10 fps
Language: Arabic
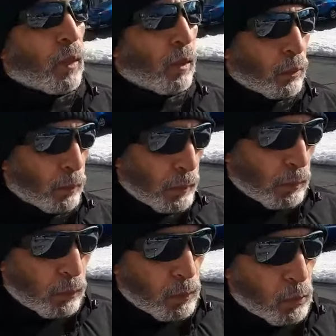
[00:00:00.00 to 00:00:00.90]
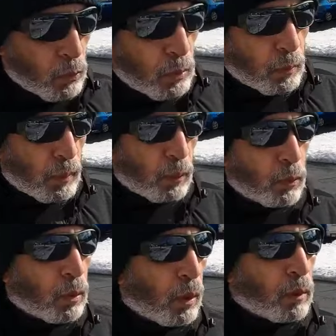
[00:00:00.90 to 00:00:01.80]
أو يبين لهم صورة
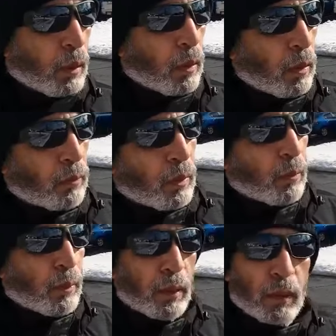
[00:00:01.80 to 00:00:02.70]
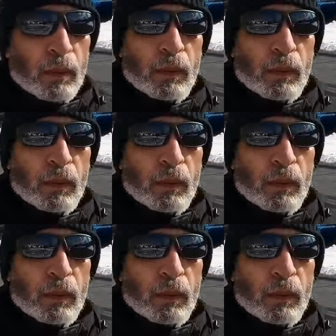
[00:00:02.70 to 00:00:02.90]
مغلوطة عن الحياة في أمريكا